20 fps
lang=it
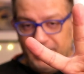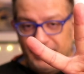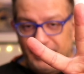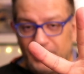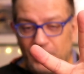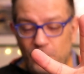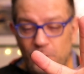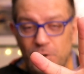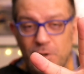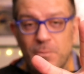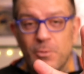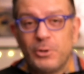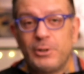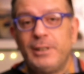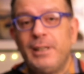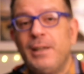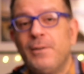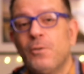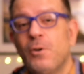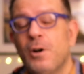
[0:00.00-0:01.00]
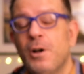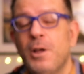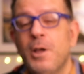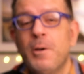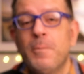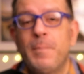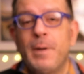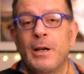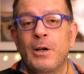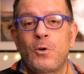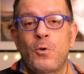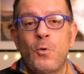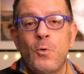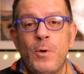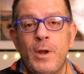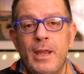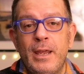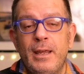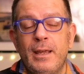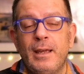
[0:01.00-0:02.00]
secondo motivo per
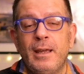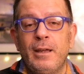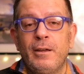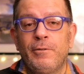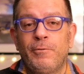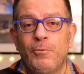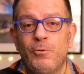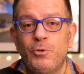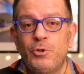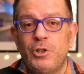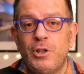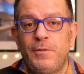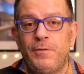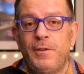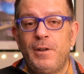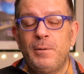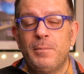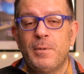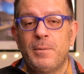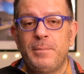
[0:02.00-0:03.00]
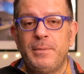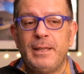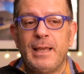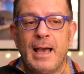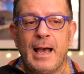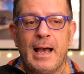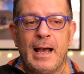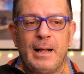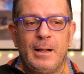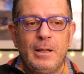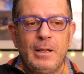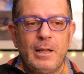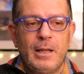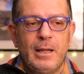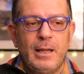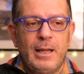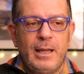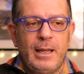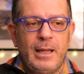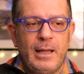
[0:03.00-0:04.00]
cui eh, Fujifilm mi ha
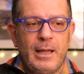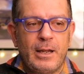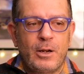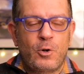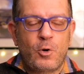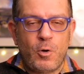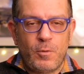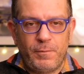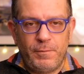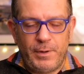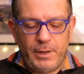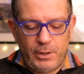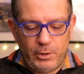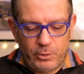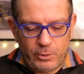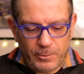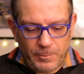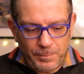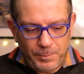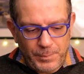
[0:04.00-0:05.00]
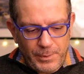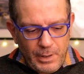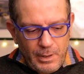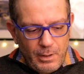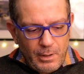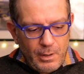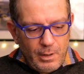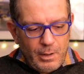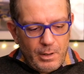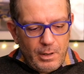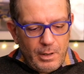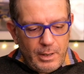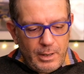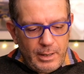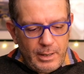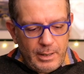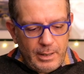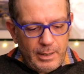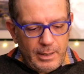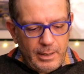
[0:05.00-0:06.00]
eh, convinto.
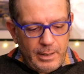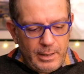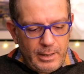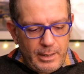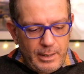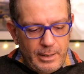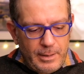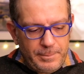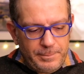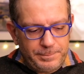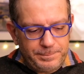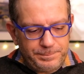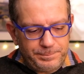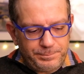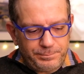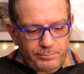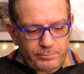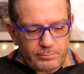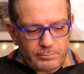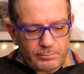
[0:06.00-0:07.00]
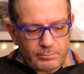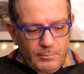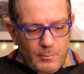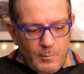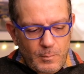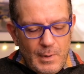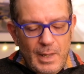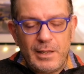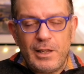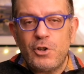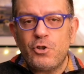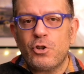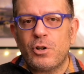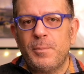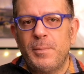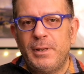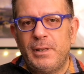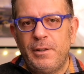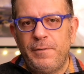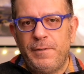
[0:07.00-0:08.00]
Eh, gli
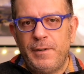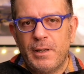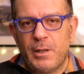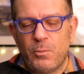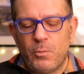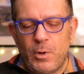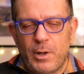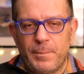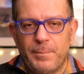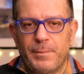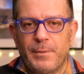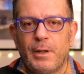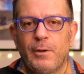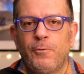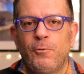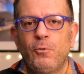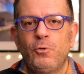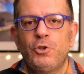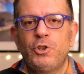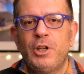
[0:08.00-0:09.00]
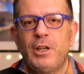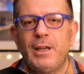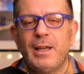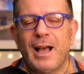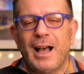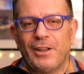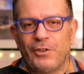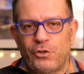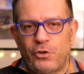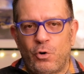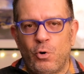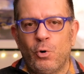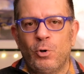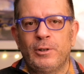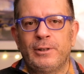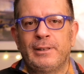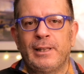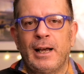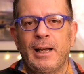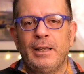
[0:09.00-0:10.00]
aggiornamenti firmware. Fuji
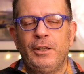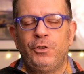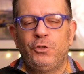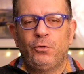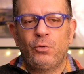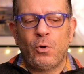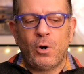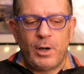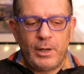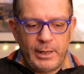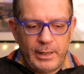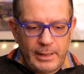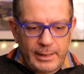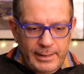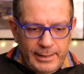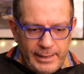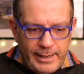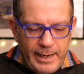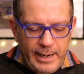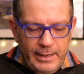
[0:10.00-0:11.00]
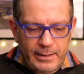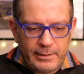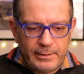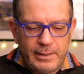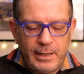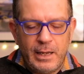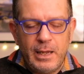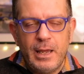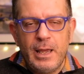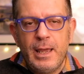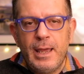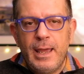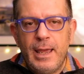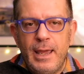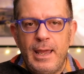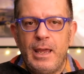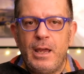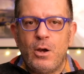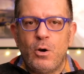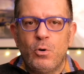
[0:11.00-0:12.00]
ascolta i suoi clienti
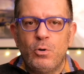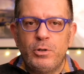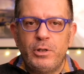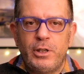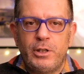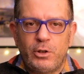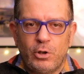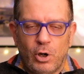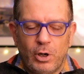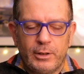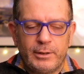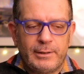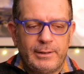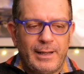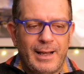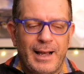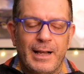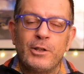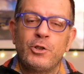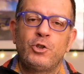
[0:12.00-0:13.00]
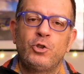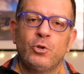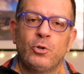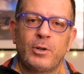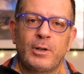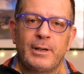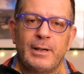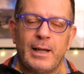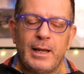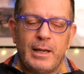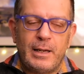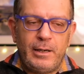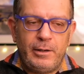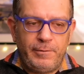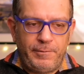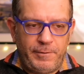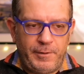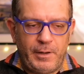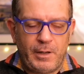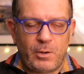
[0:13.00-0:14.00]
e ogni tot aggiorna il
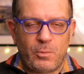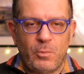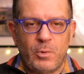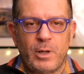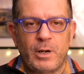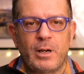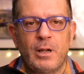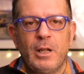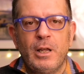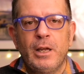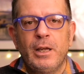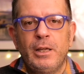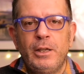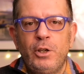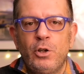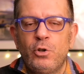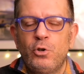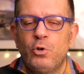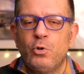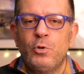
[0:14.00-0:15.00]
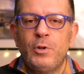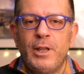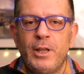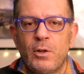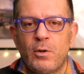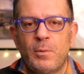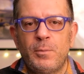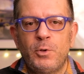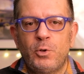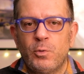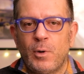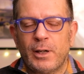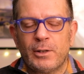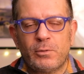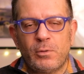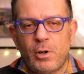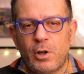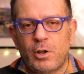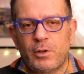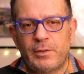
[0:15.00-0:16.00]
firmware. Io non ero
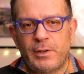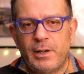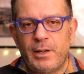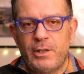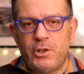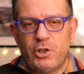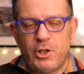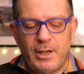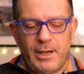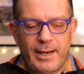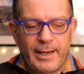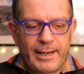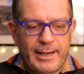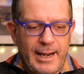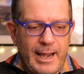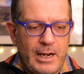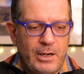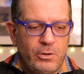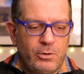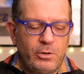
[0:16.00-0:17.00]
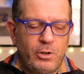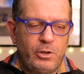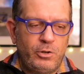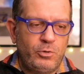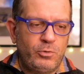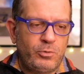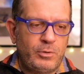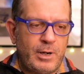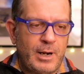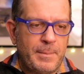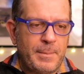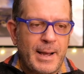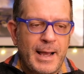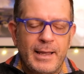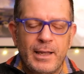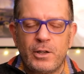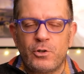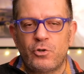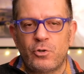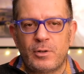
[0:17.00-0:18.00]
abituato a una cosa del genere. Canon non ha
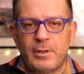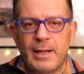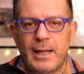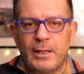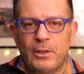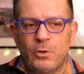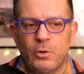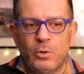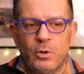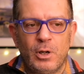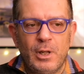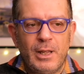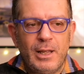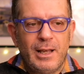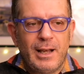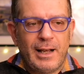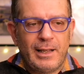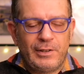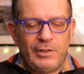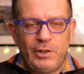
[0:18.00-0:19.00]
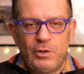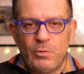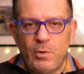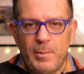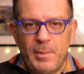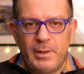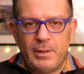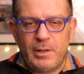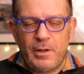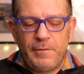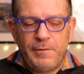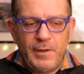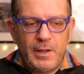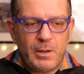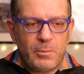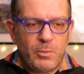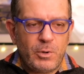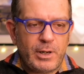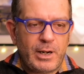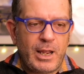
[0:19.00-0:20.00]
mai aggiornato assiduamente il
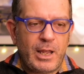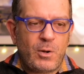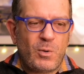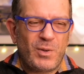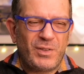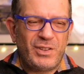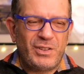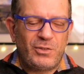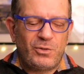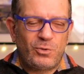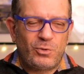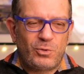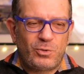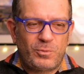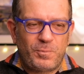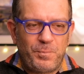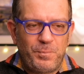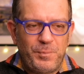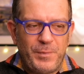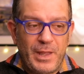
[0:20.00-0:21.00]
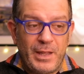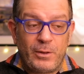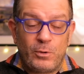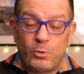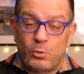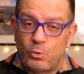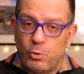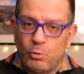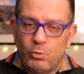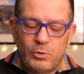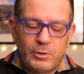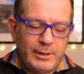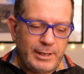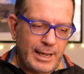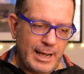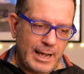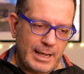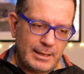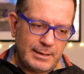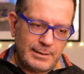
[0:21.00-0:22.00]
firmware e quasi e
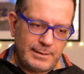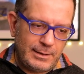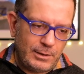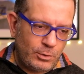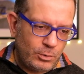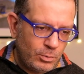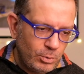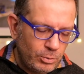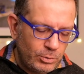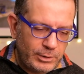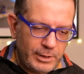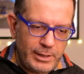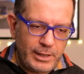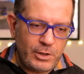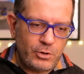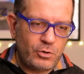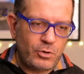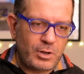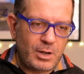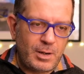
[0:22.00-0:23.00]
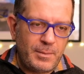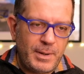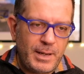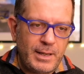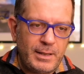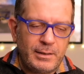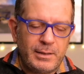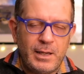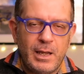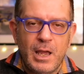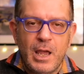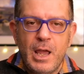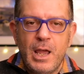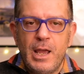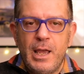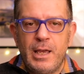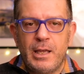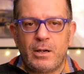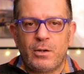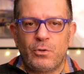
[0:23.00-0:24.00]
tutti, anzi, tutti gli aggiornamenti
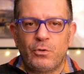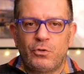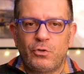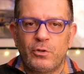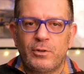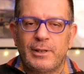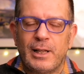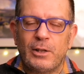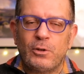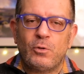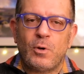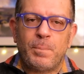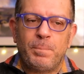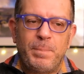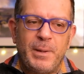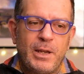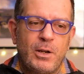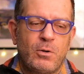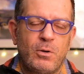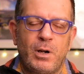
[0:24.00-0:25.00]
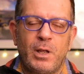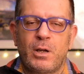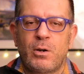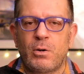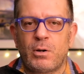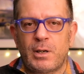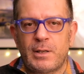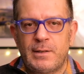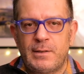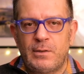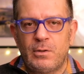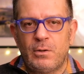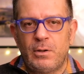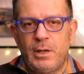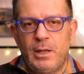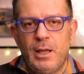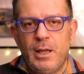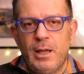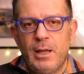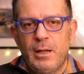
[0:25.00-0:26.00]
erano soltanto a piccole
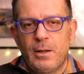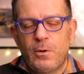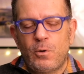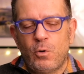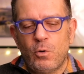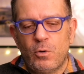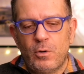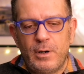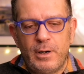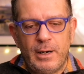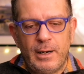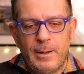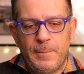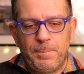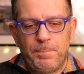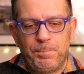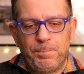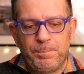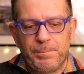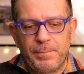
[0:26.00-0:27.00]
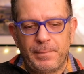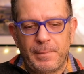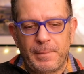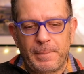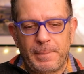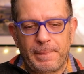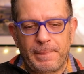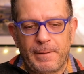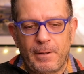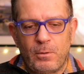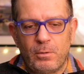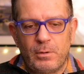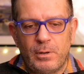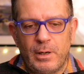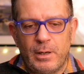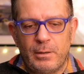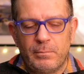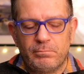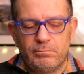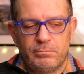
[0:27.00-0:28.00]
correzioni con, ehm,
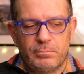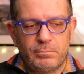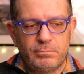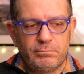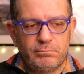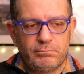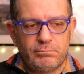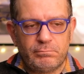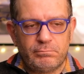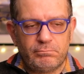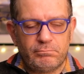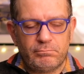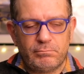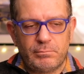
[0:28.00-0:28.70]
con ehm,